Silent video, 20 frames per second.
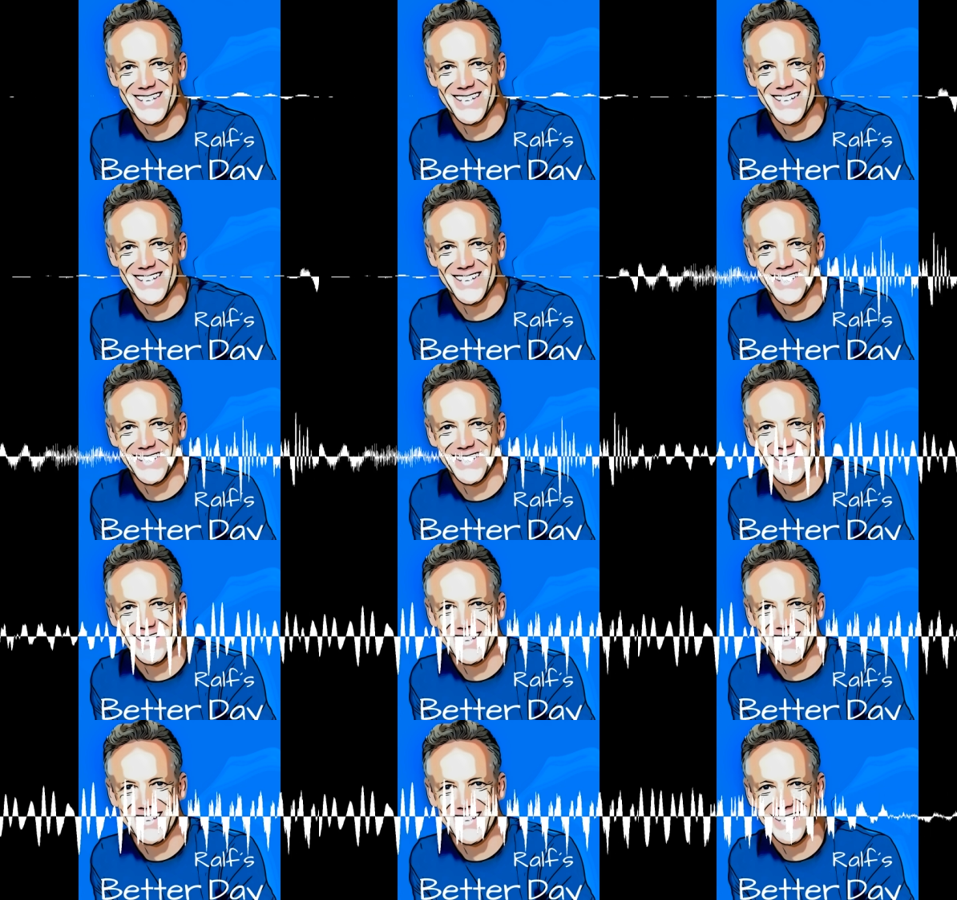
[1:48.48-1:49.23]
Ich
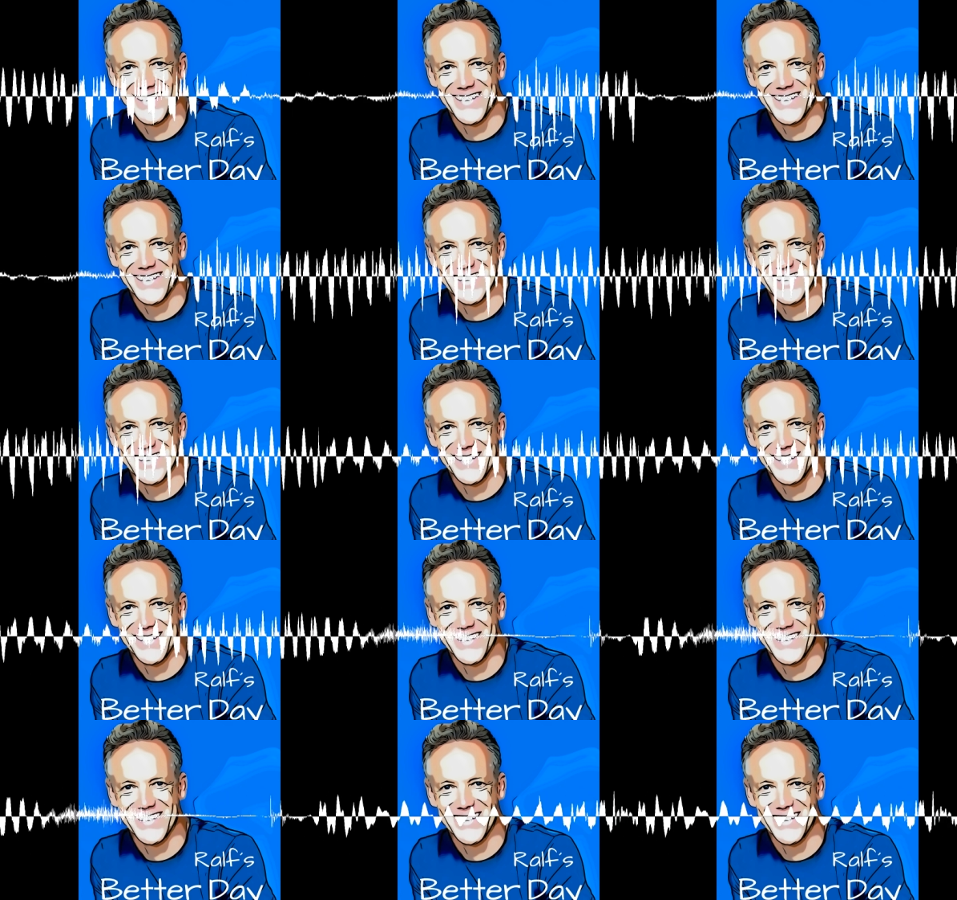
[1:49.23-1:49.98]
habe mit meiner Frau ein
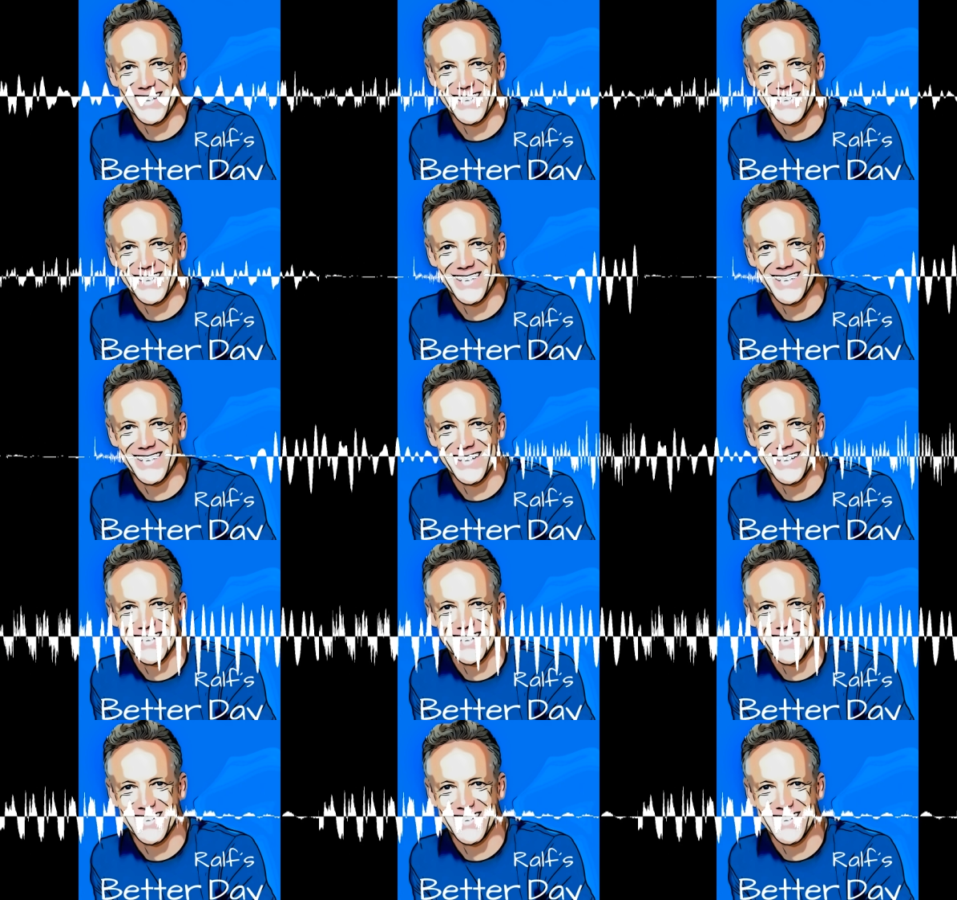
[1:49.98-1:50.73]
Haus gebaut,
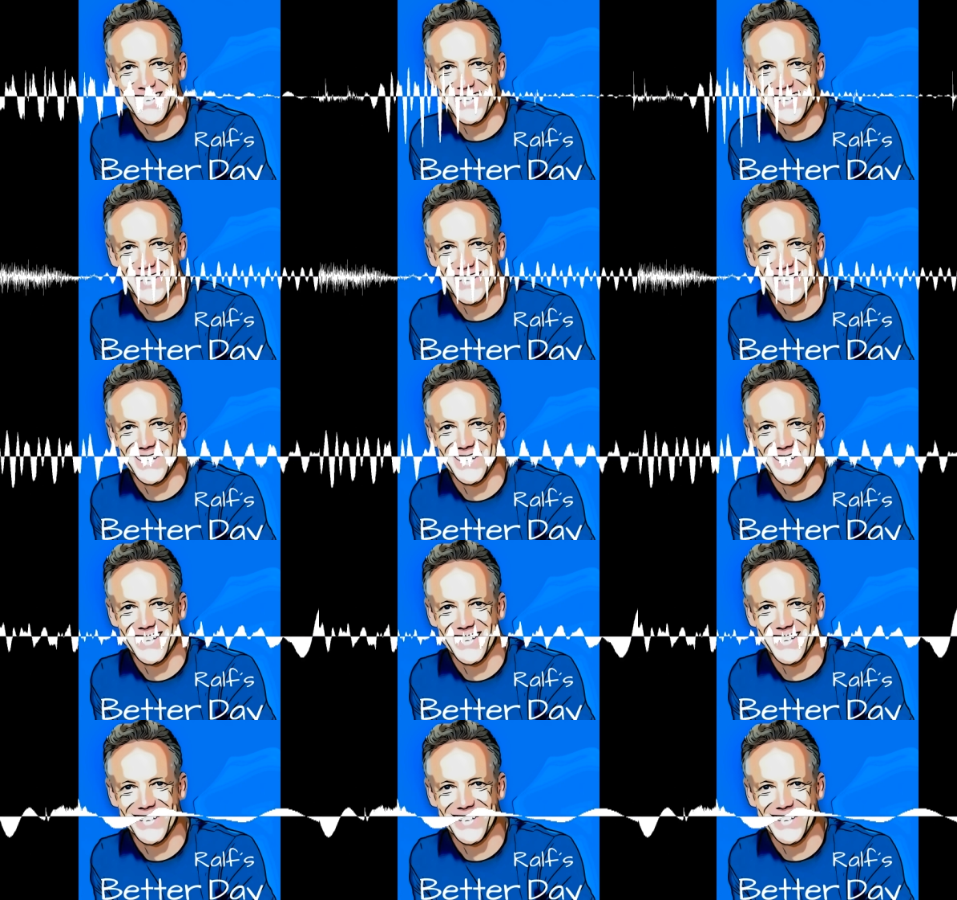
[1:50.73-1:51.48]
mit allem, was
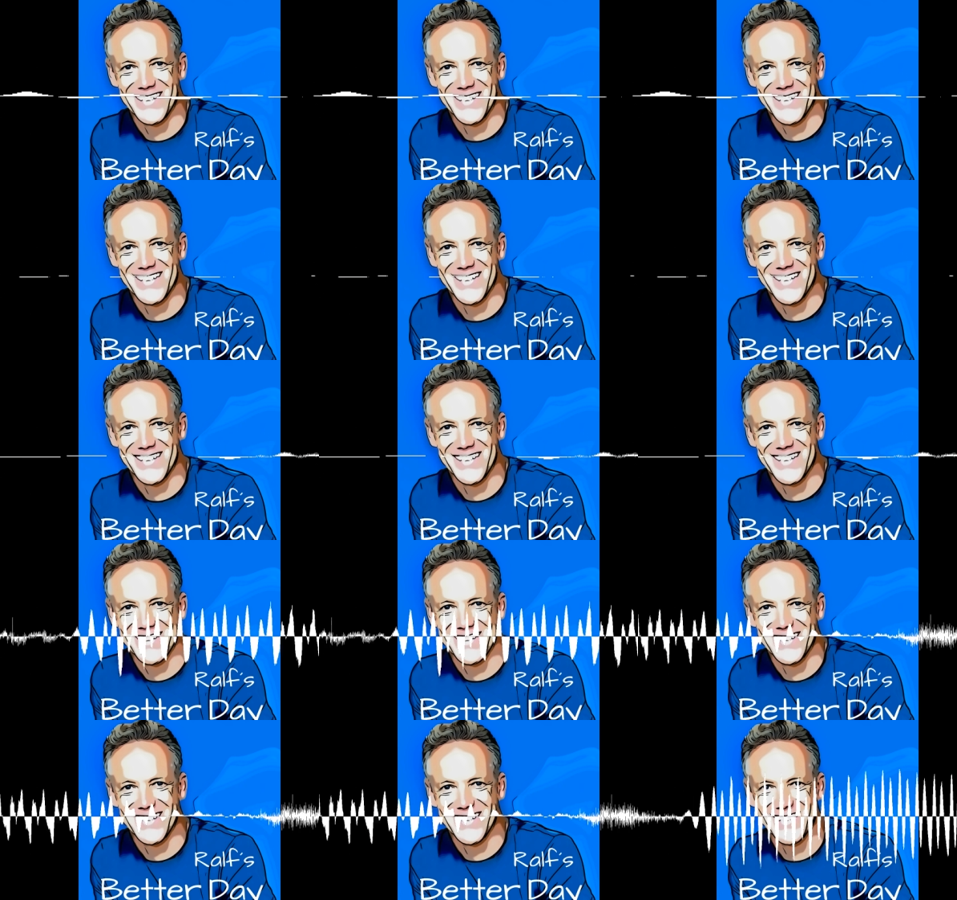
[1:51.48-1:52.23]
dazugehört.
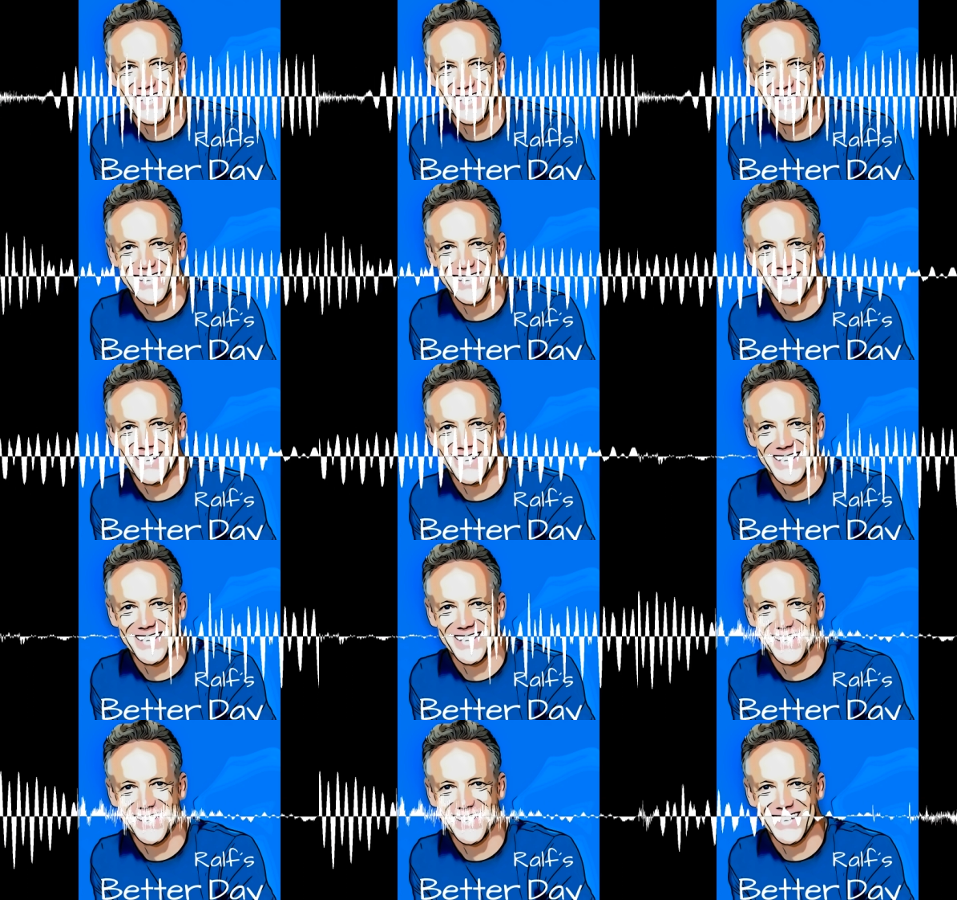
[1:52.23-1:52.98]
Finanzierung,
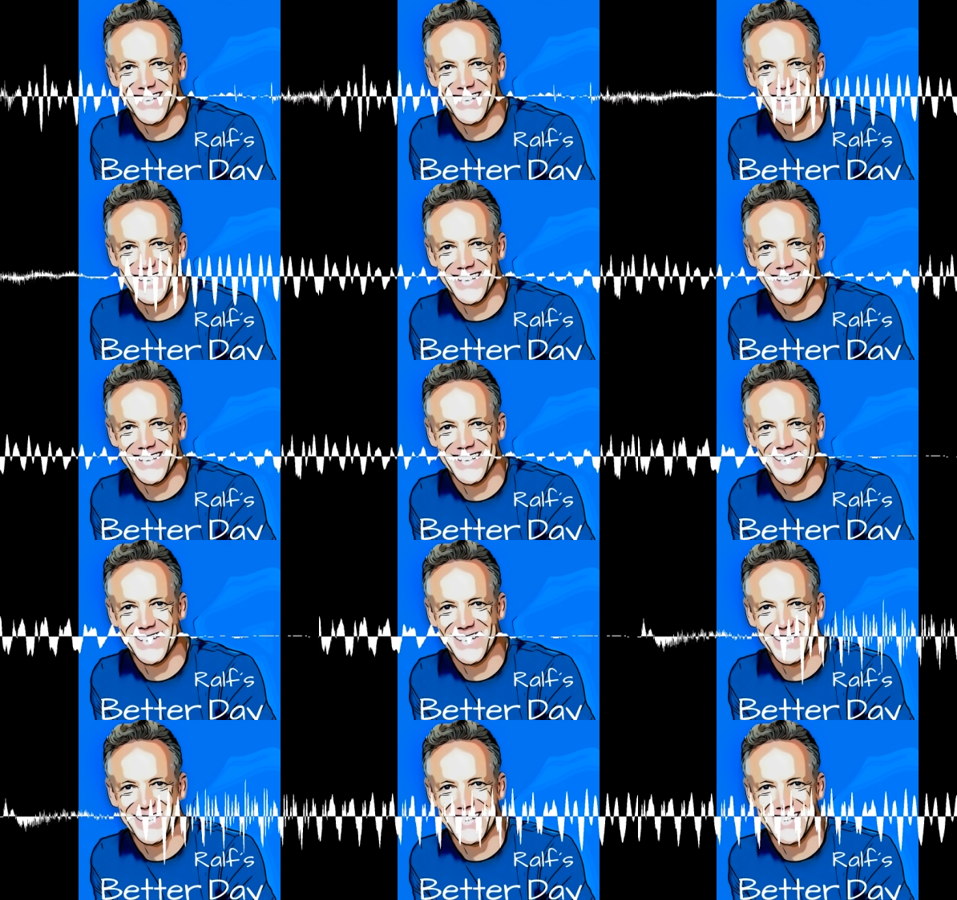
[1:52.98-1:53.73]

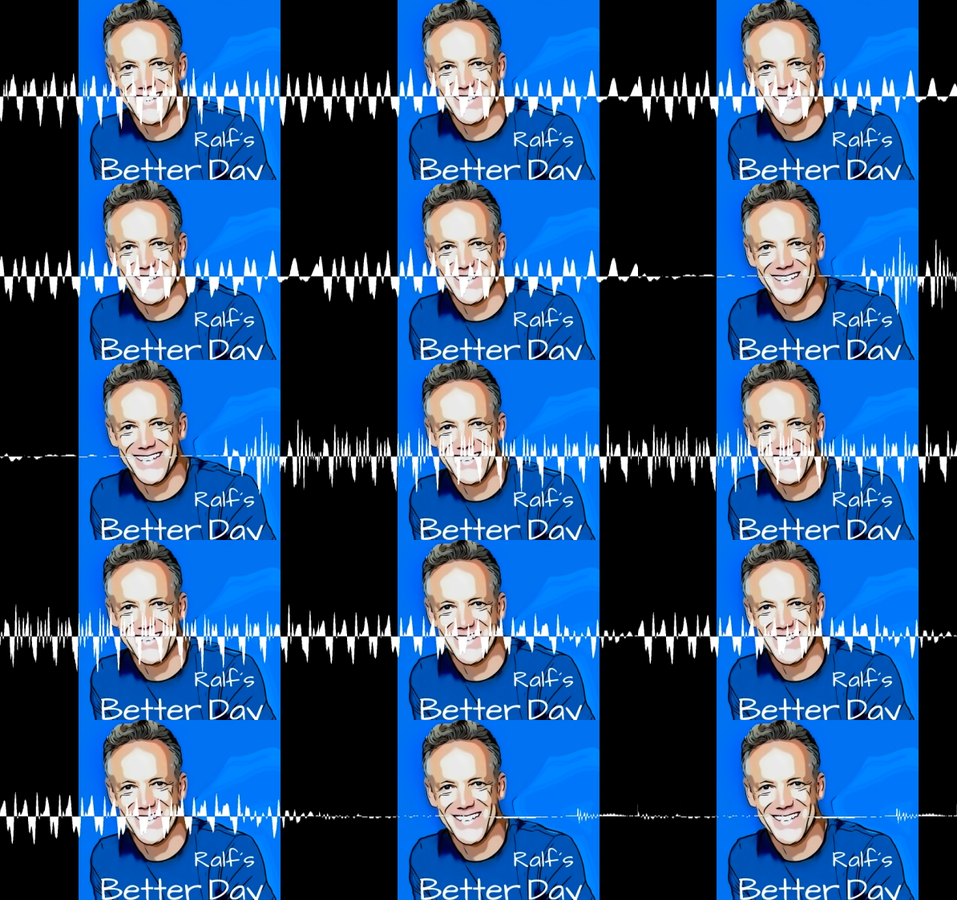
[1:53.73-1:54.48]
Grundstückssuche, Planung,
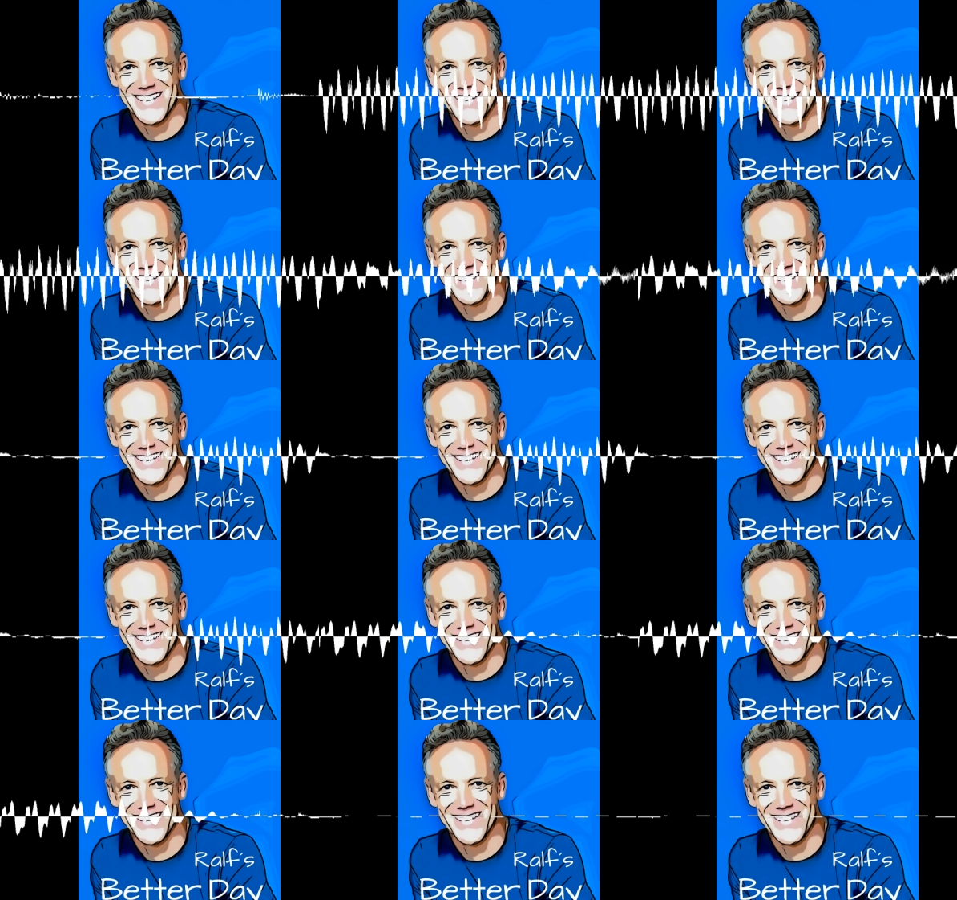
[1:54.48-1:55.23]
Bau,
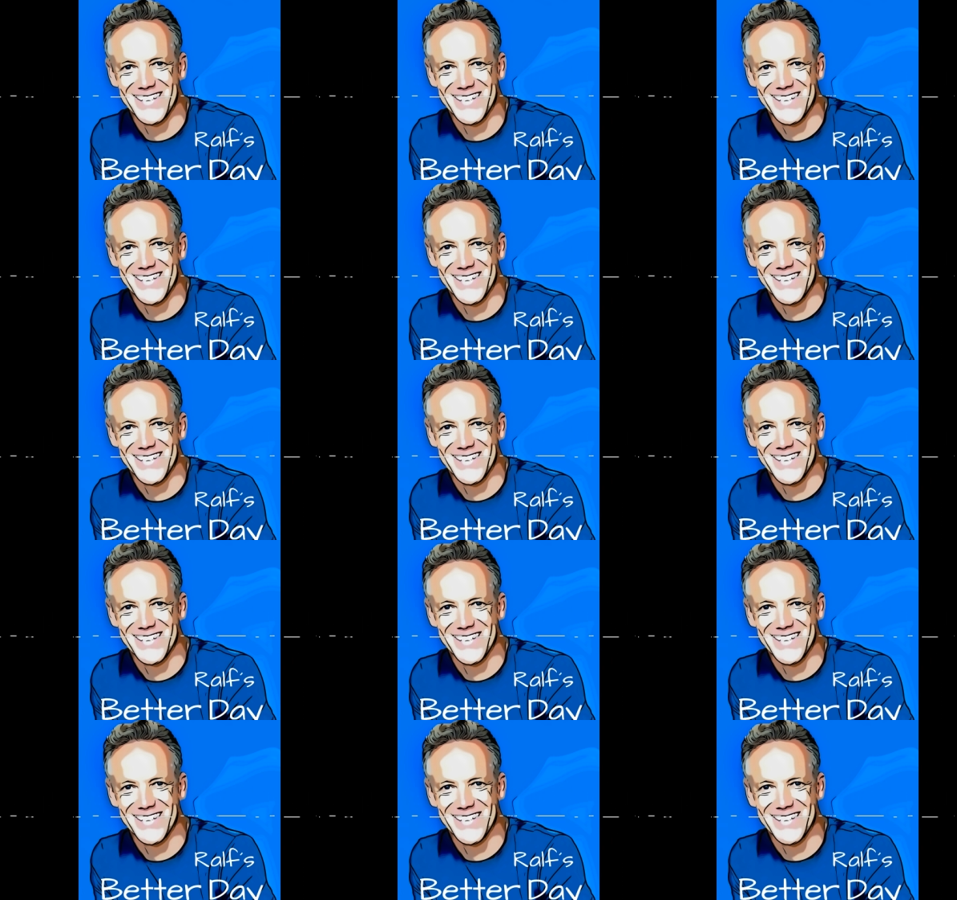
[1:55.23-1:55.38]
Einrichtung.